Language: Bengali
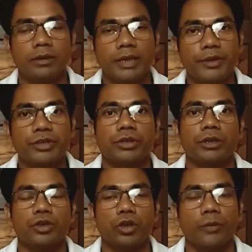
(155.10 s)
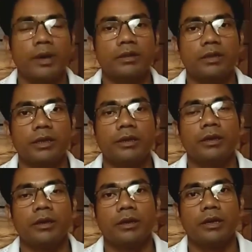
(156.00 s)
দেবেশ শর্মা তিনি
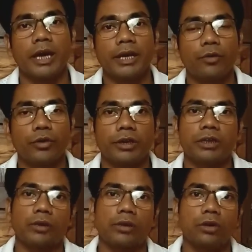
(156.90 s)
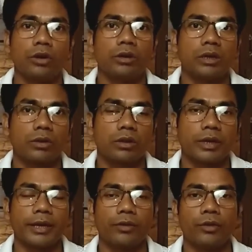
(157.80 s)
হাইকোর্টের দ্বারস্থ হন রাজস্থান
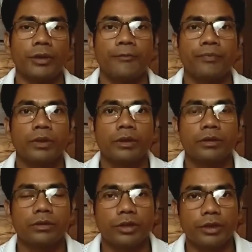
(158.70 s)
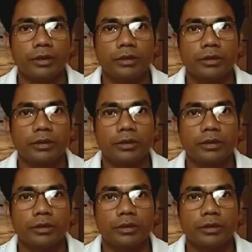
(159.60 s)
হাইকোর্টে তিনি